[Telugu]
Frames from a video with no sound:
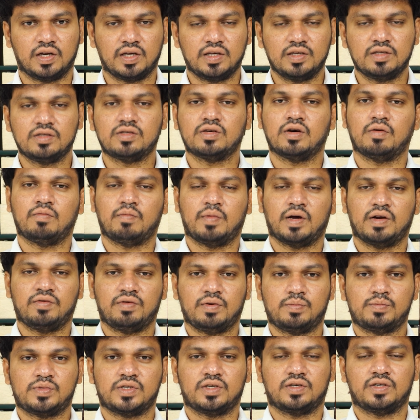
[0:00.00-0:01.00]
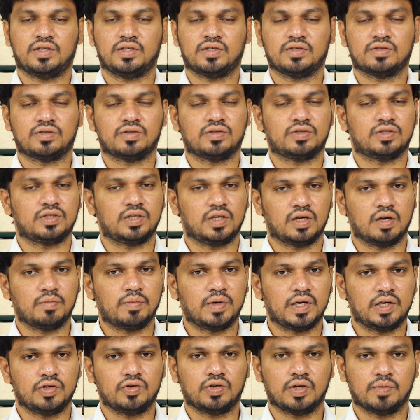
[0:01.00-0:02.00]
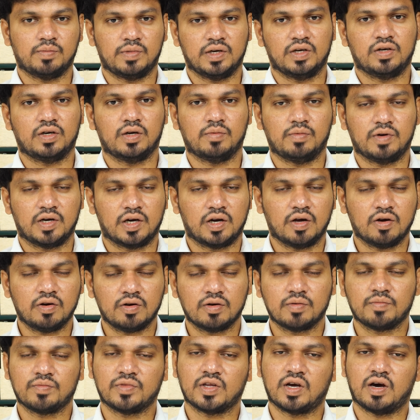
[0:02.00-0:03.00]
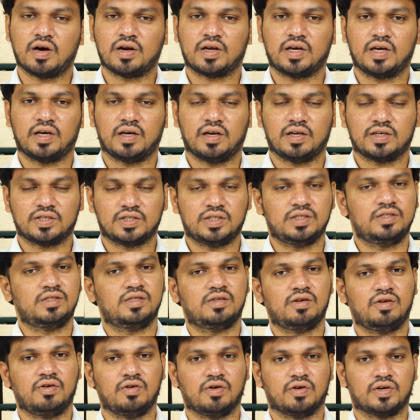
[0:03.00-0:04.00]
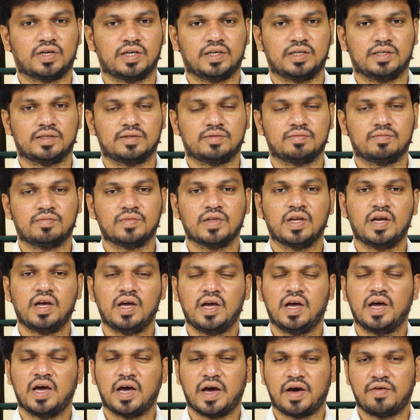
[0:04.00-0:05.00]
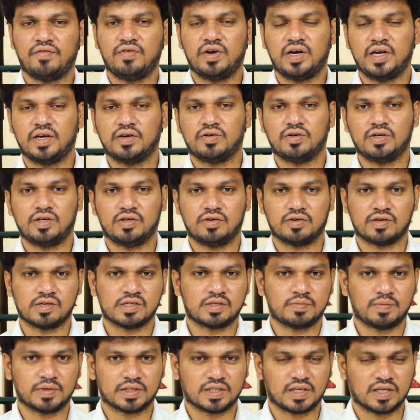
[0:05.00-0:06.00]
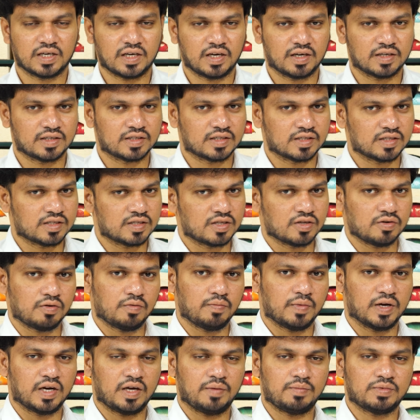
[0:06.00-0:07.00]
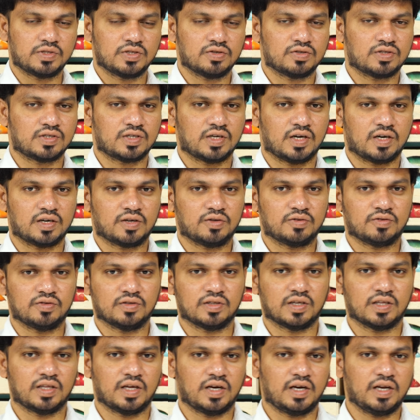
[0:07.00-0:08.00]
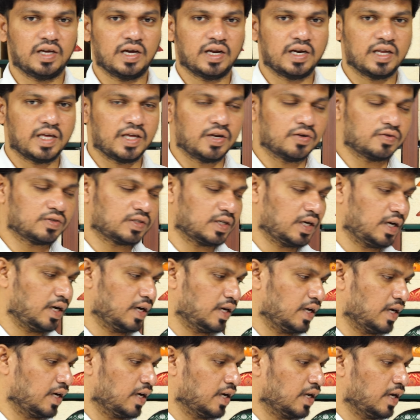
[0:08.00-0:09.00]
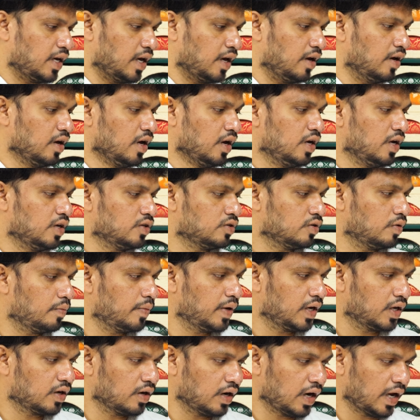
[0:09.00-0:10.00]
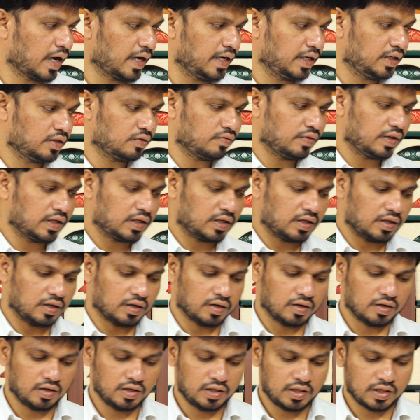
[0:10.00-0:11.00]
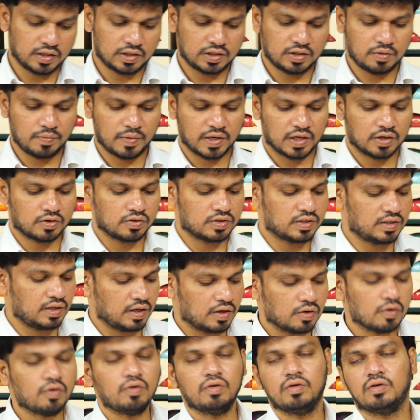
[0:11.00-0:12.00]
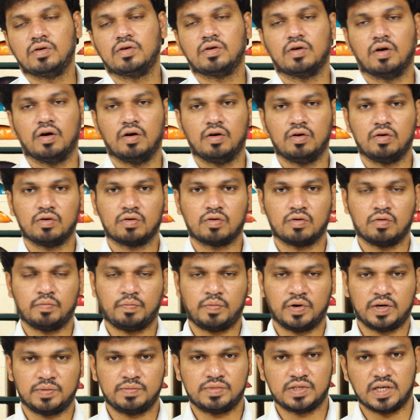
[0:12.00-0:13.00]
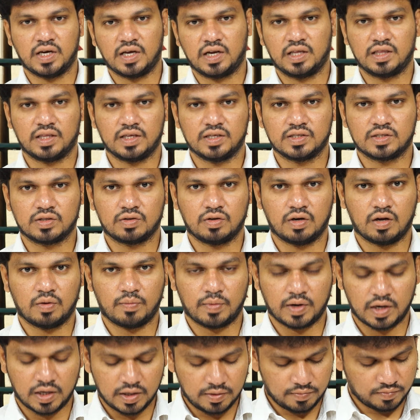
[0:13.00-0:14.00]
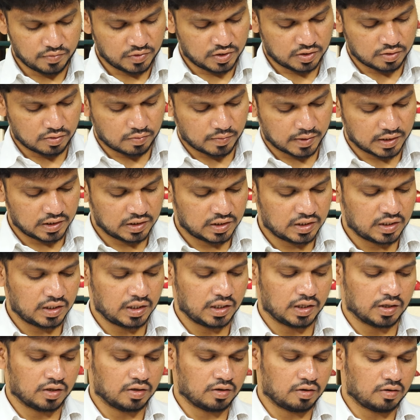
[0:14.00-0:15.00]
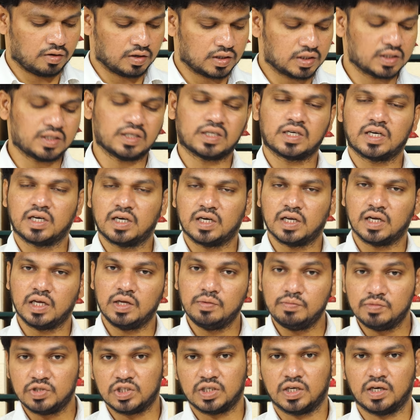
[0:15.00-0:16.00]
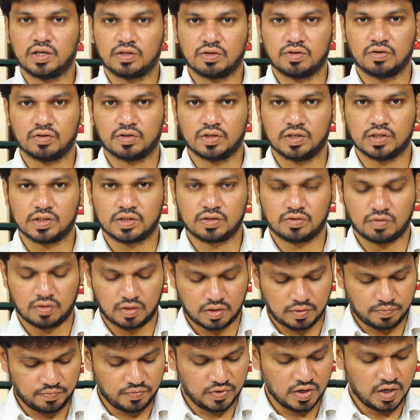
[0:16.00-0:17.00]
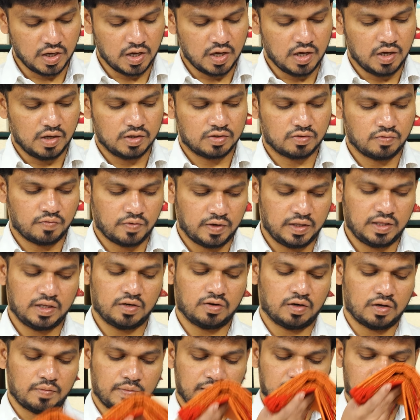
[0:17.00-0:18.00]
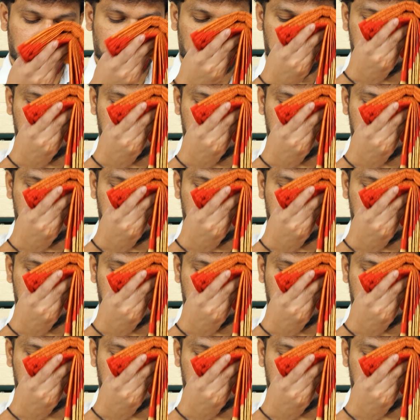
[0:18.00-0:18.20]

అండి సో మన వెబ్సైట్ అడ్రస్ వచ్చి డబ్ల్యూడబ్ల్యూడబ్ల్యూ డాట్ ఆర్కే కలెక్షన్స్ డాట్ ఇన్ ఎవ్రీడే కూడా ఒక స్పెషల్ కలెక్షన్స్తో మన ఎపిసోడ్ స్టార్ట్ అవుతుంది కదండి అండ్ ఈరోజు ఏంటి అంటే సో మీకు లైట్ వెయిట్ ఇది వచ్చి మనకు సీకో uh, కుప్పడం శారీ తీసుకున్నామండి సో మంచి డార్క్ క్రీమ్ షేడ్తో తీసుకున్నాం సో ఇది కూడా మనకు